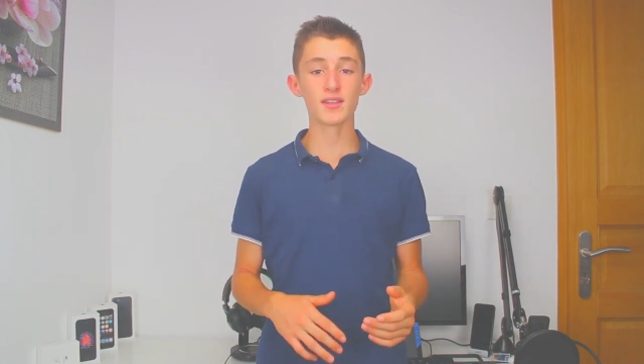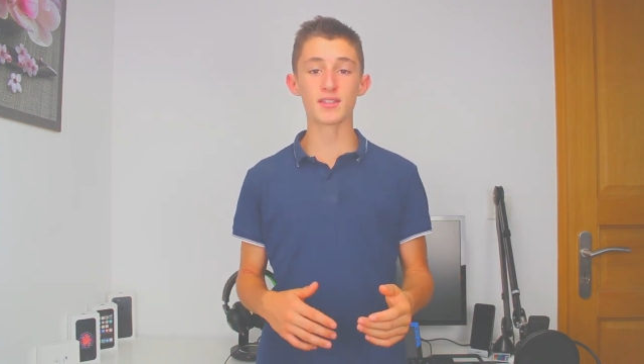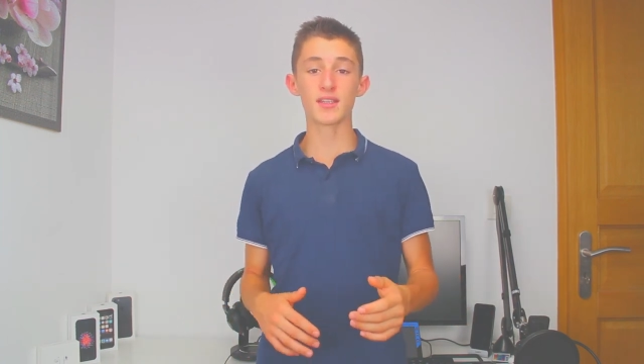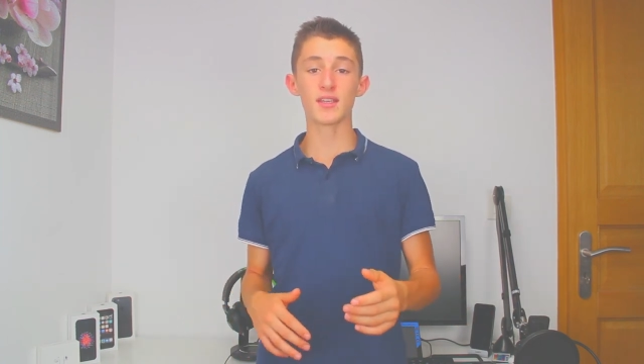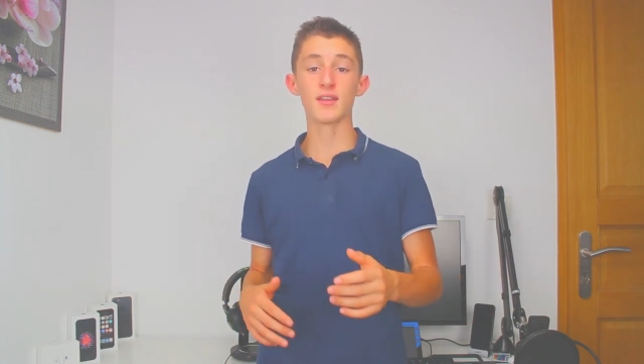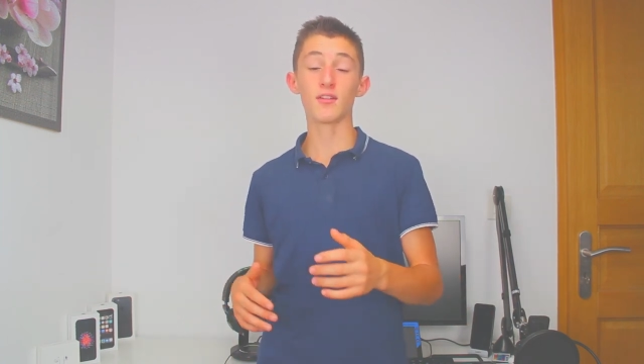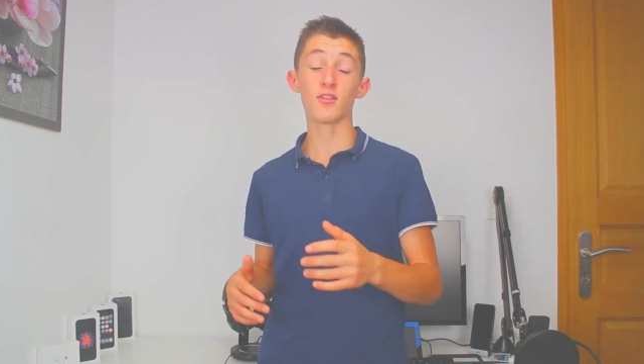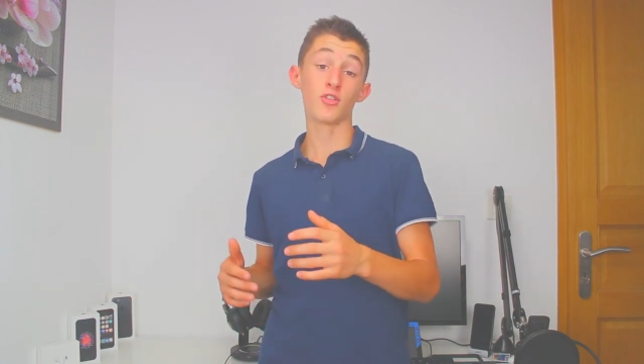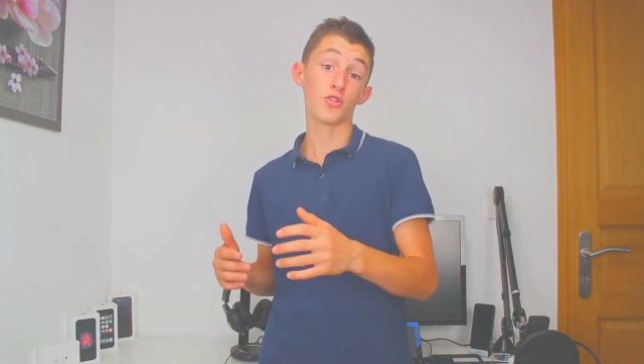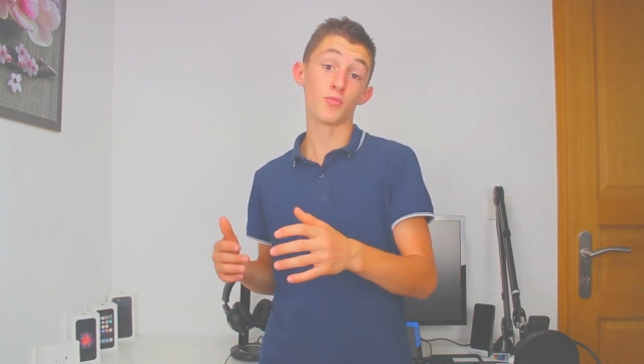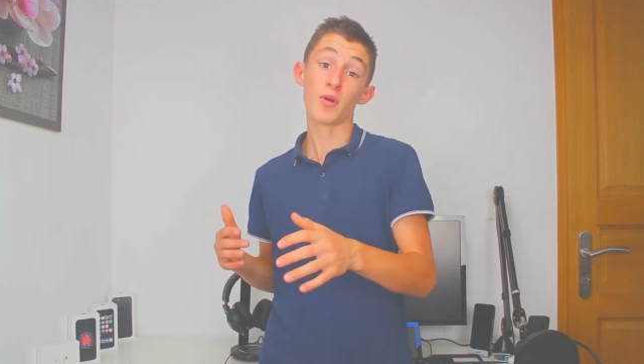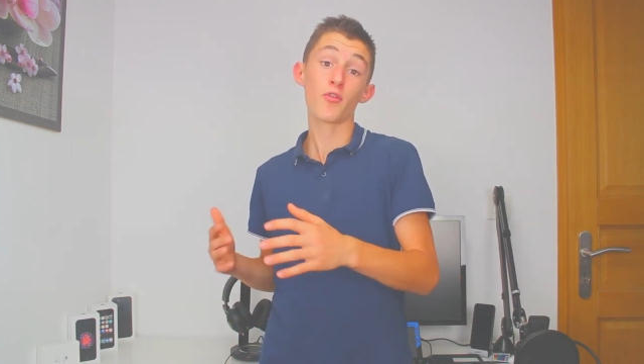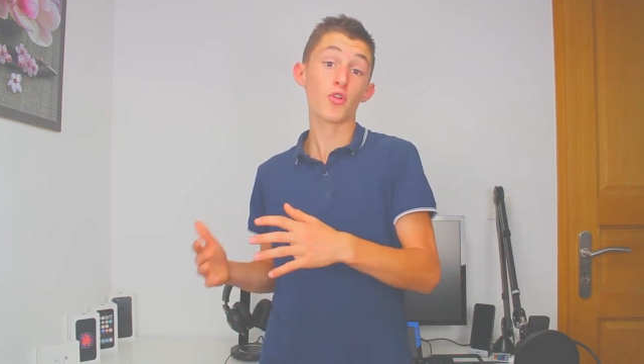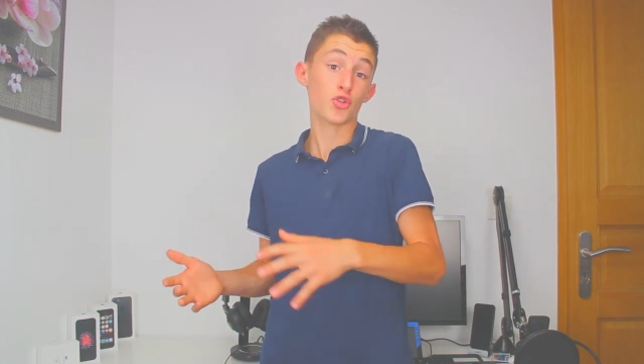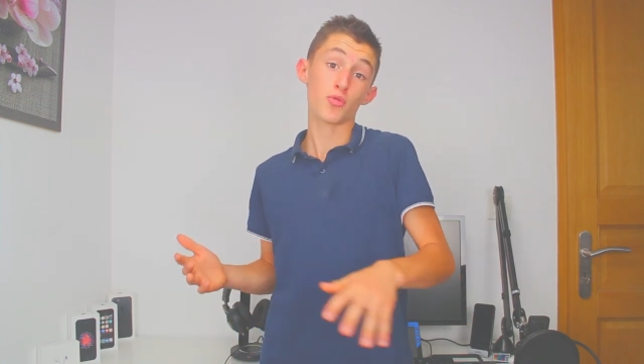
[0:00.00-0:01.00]
C'est euh,
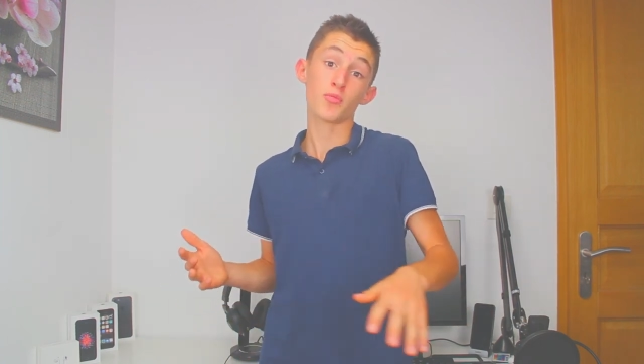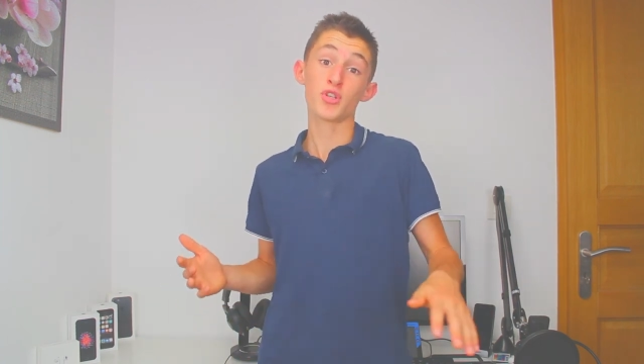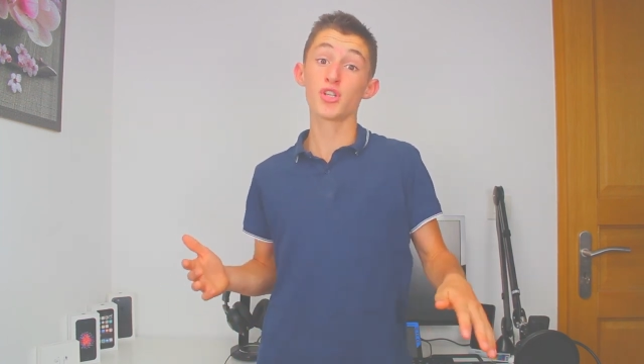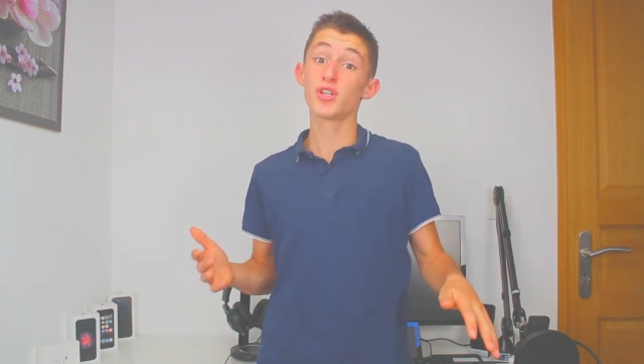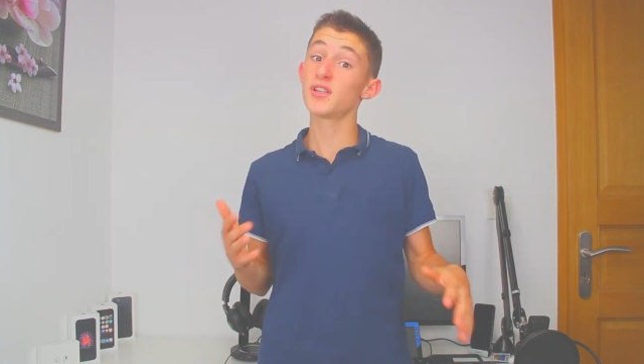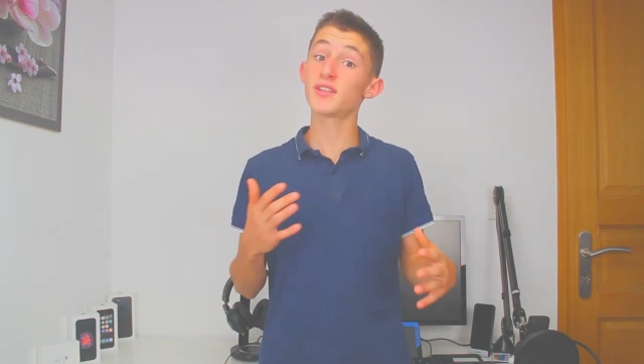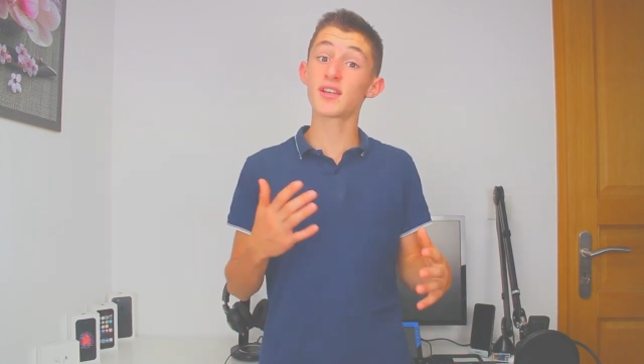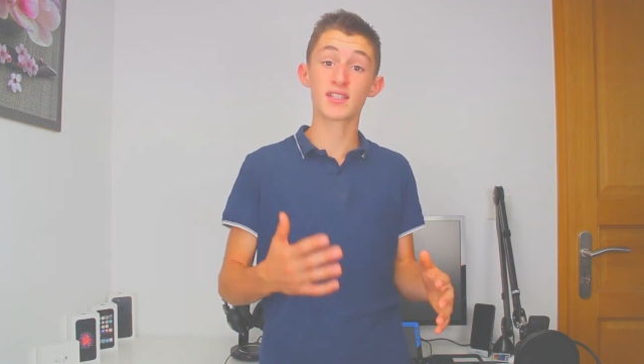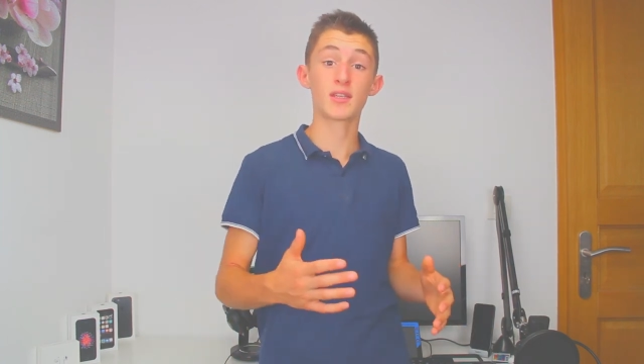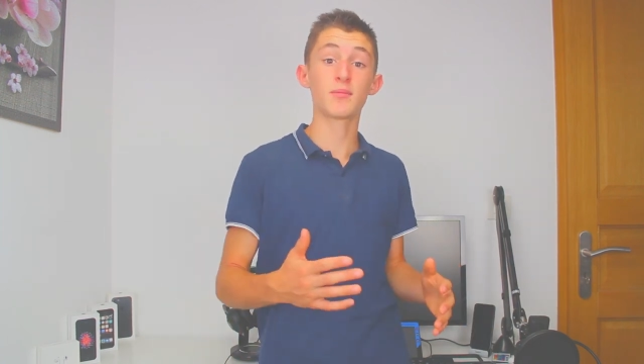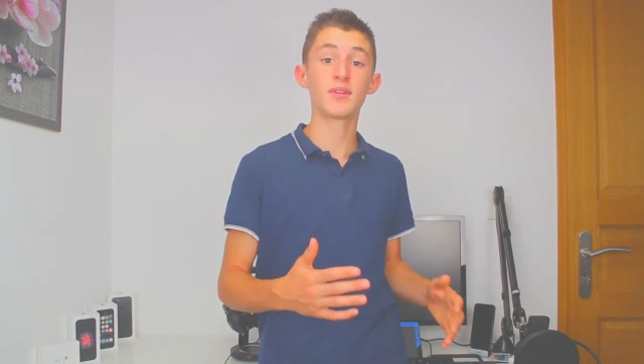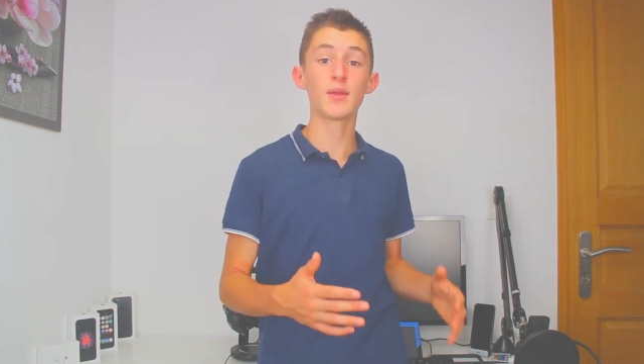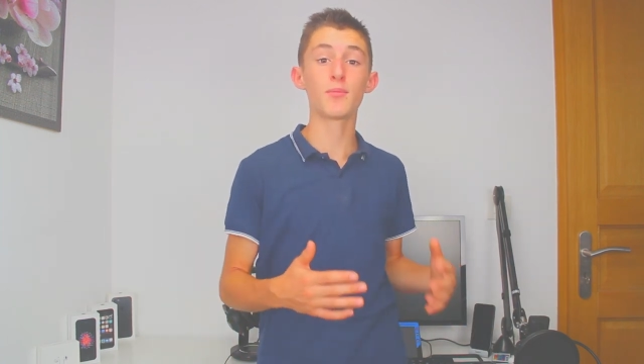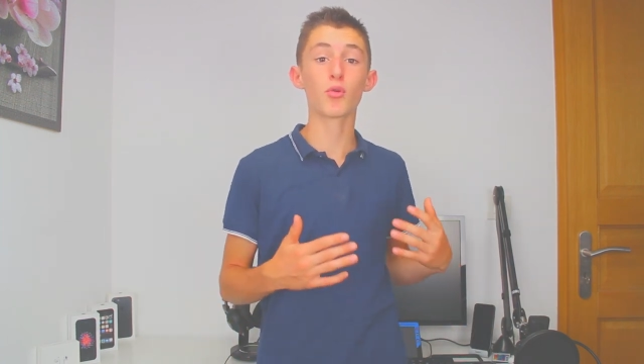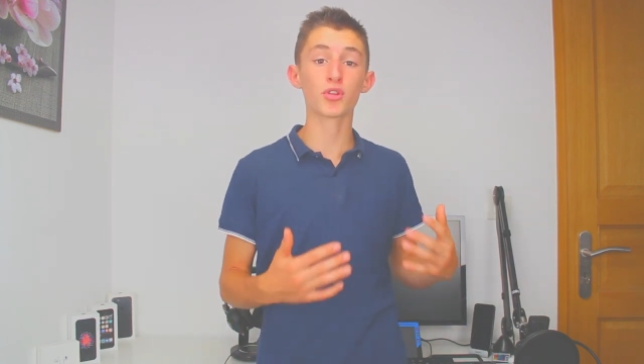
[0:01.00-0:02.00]
Parfois, je suis obligé de les
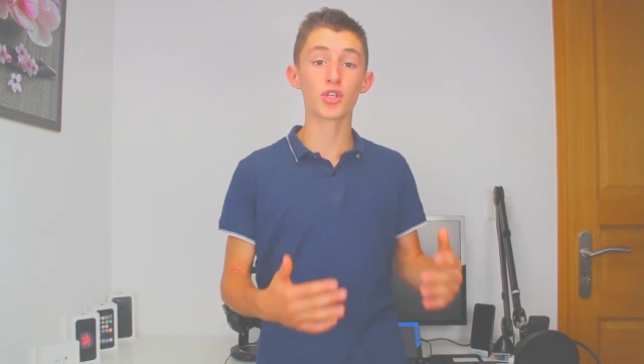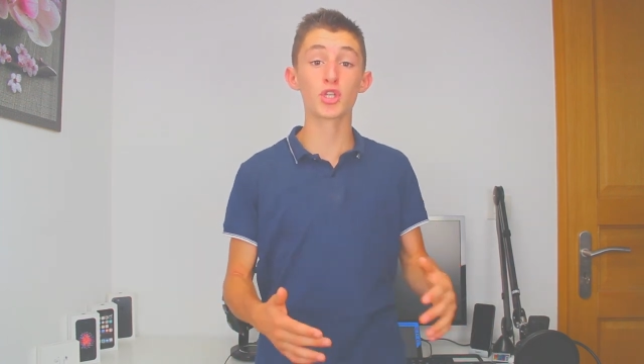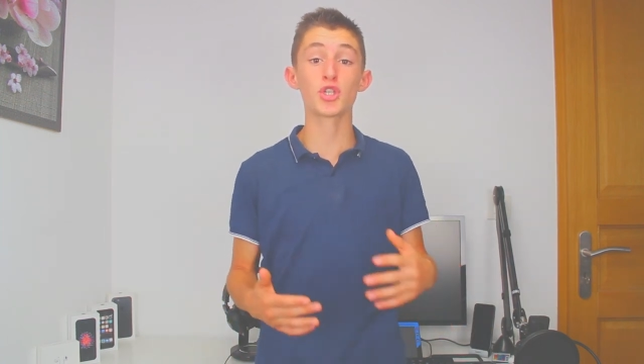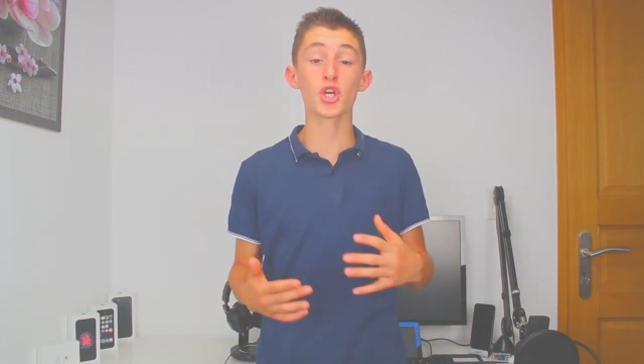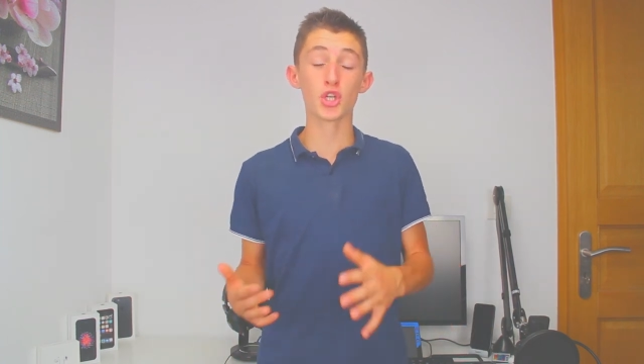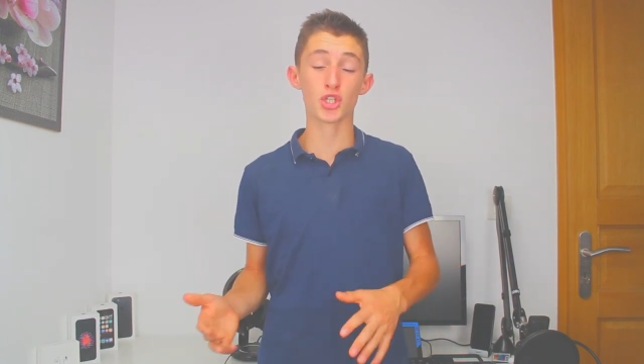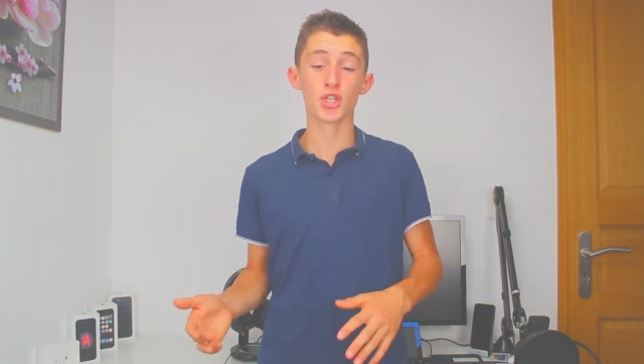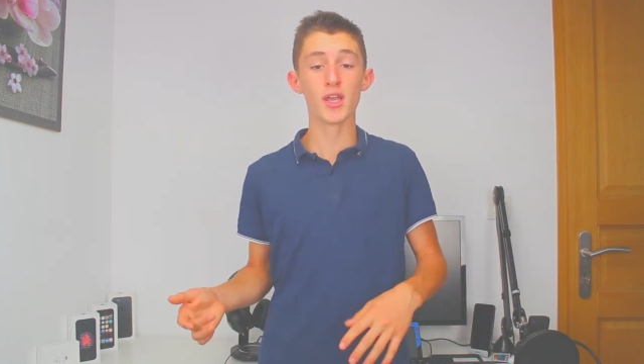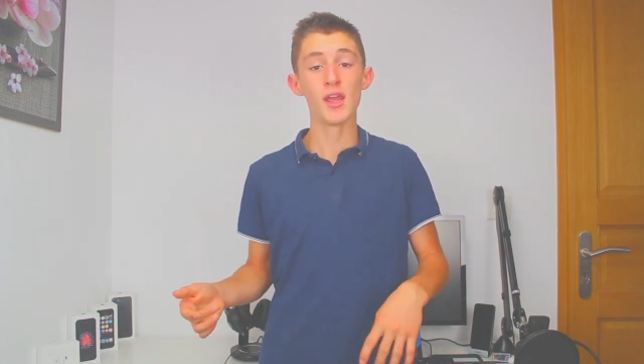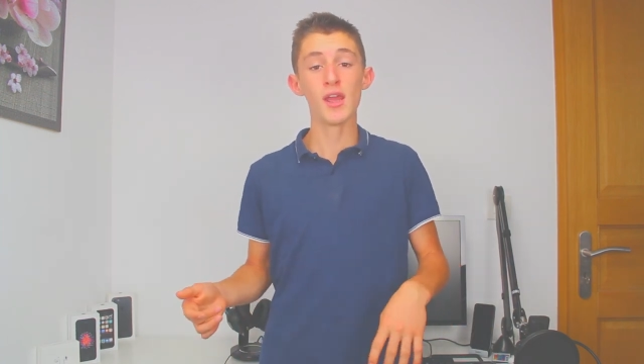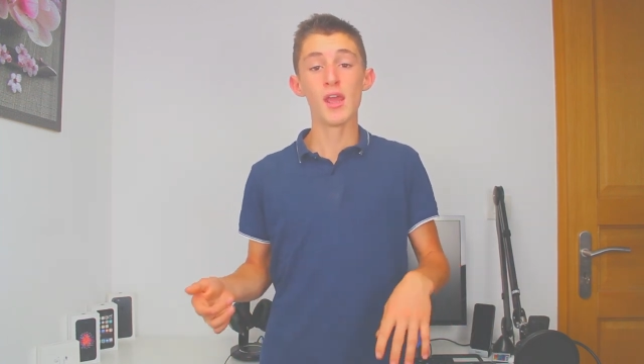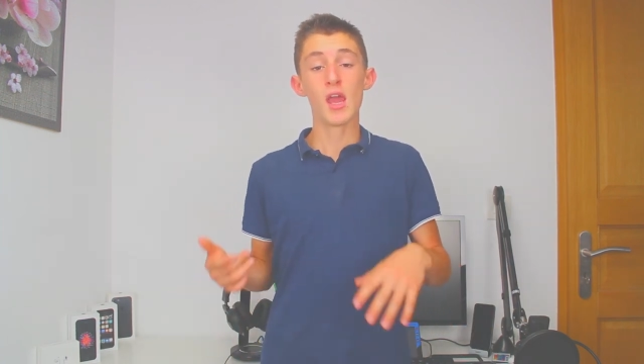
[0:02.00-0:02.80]
accepter pour télécharger.